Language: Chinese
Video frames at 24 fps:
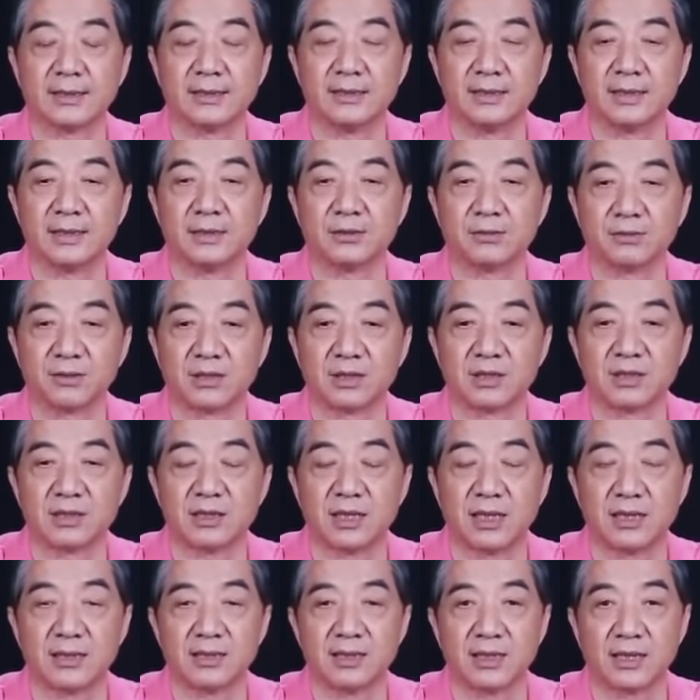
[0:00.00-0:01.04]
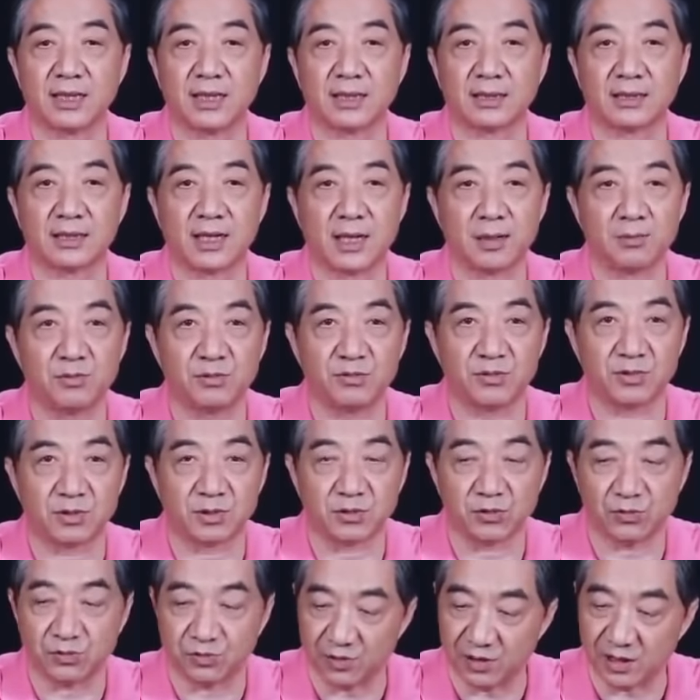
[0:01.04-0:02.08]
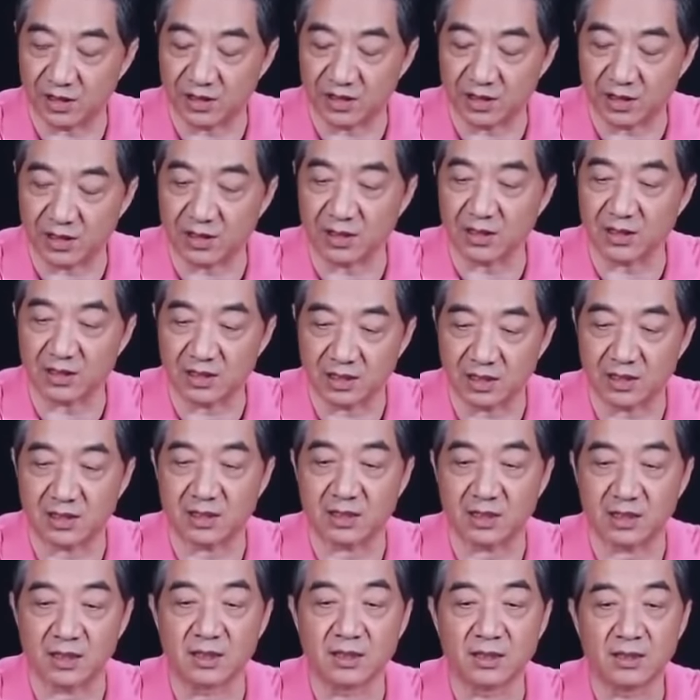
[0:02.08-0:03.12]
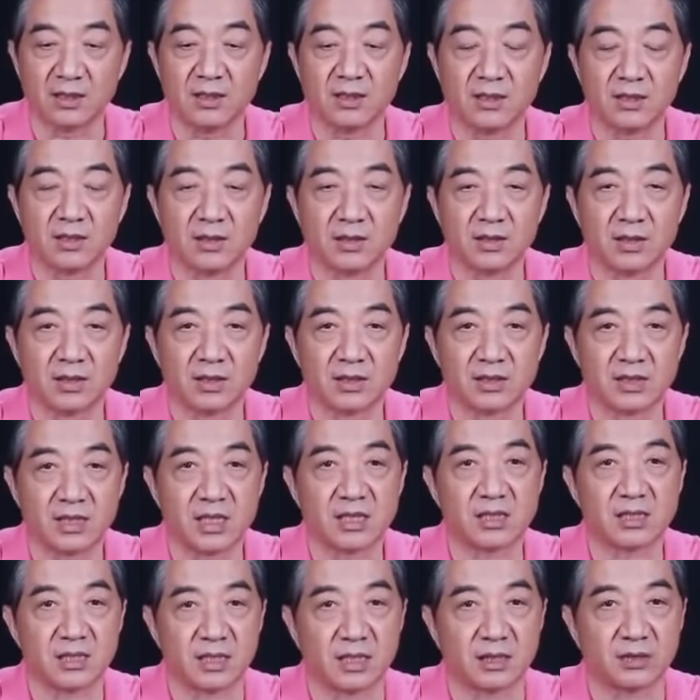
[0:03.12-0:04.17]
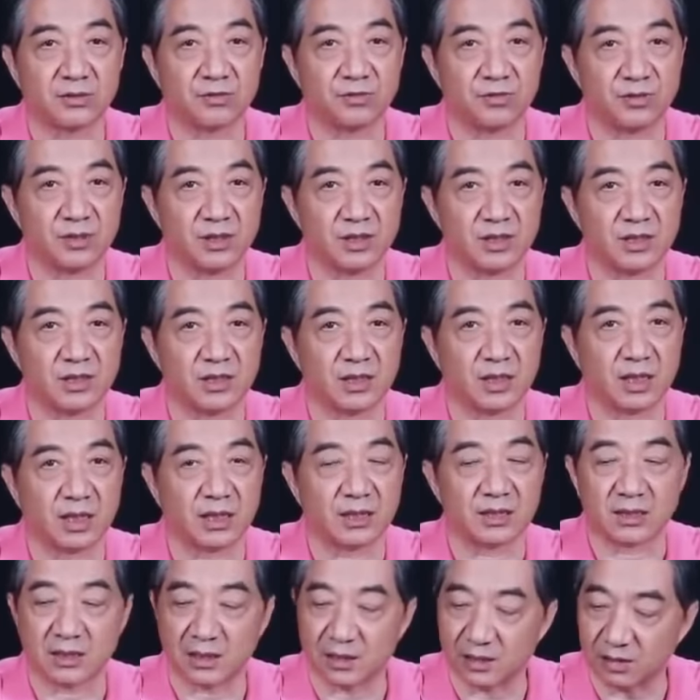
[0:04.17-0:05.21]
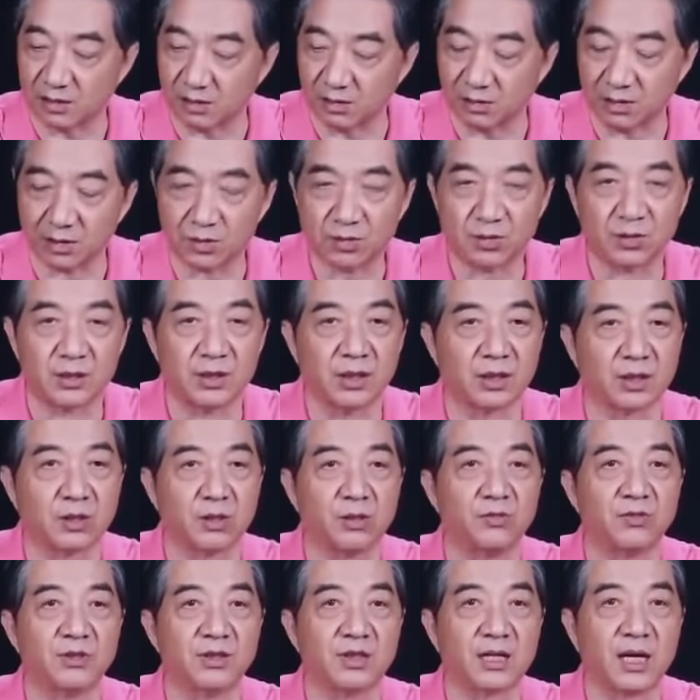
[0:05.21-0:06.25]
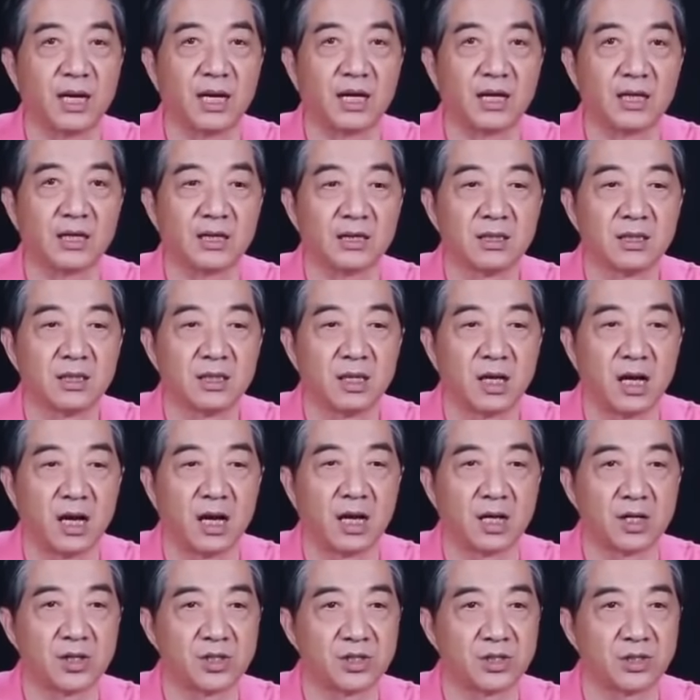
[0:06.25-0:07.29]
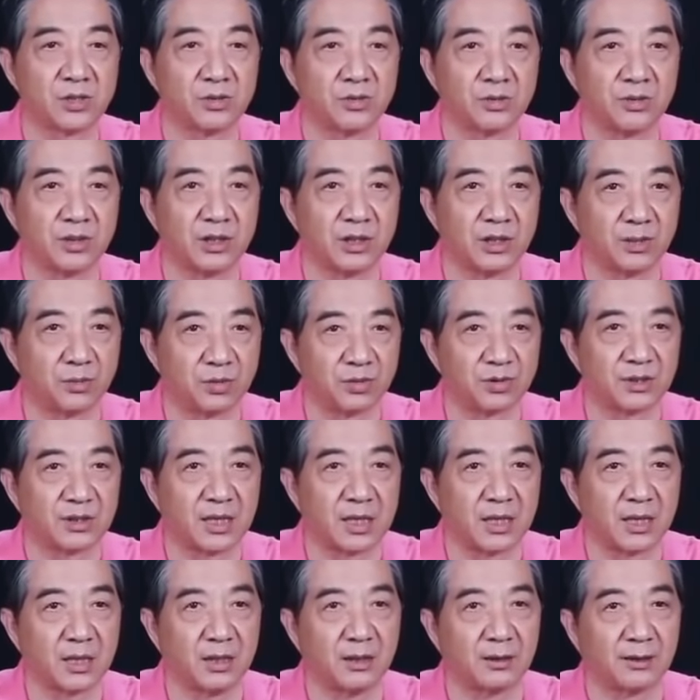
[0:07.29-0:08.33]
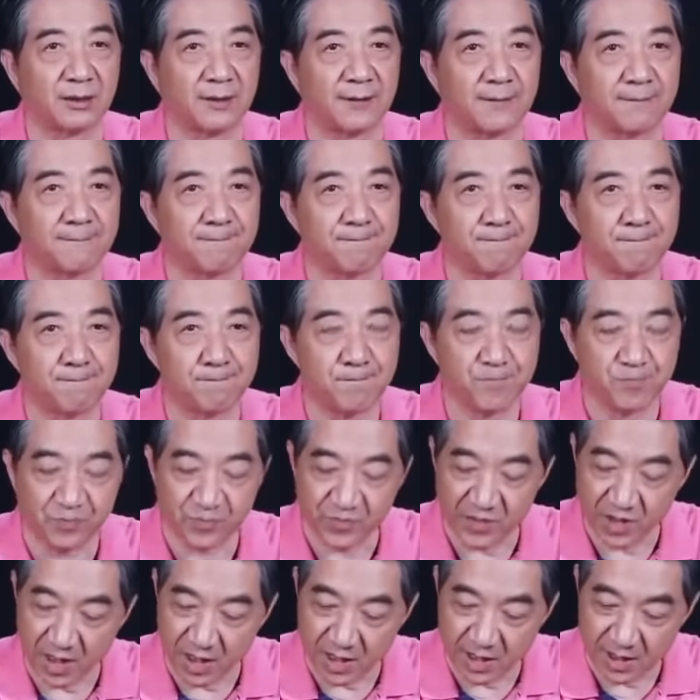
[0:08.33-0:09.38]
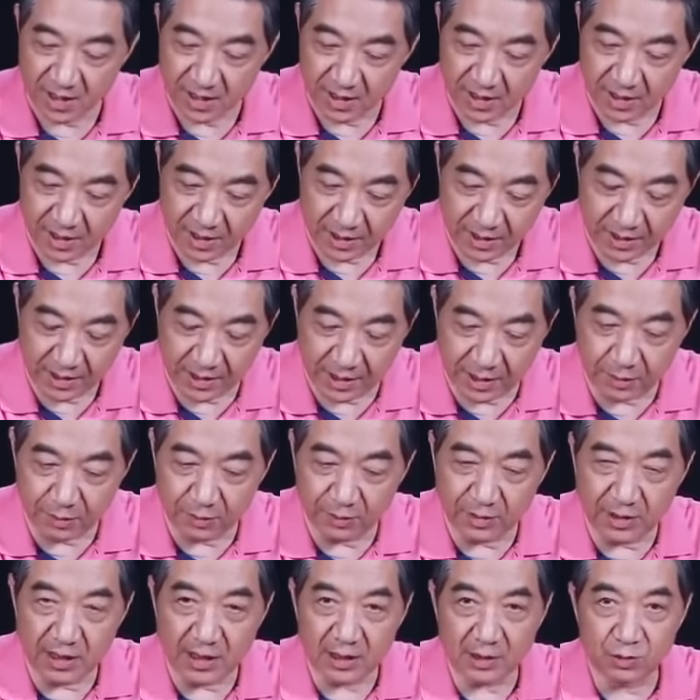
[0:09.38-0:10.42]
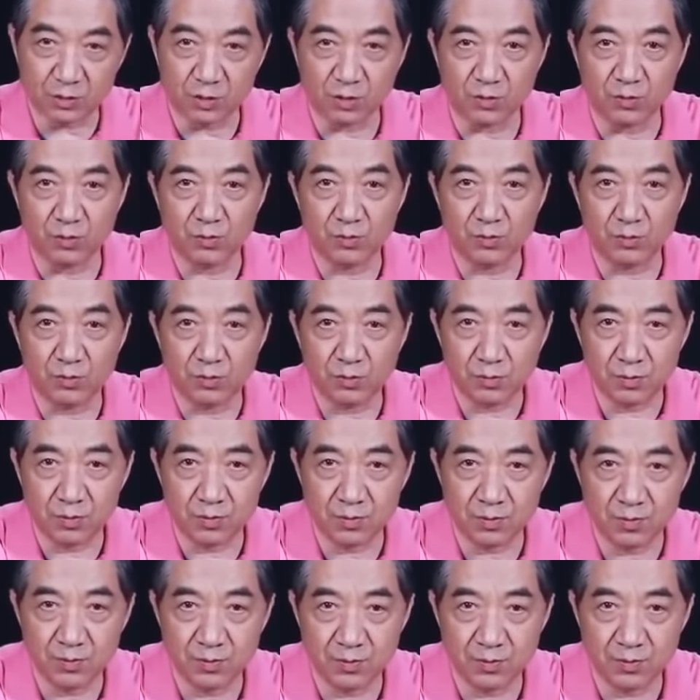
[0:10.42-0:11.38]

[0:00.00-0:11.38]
印度的潜艇啊，大部分都是服役，将近接近。三十年的服役期了，现在到了退役高峰了，啊，使用率也不是太好了。印度呢，从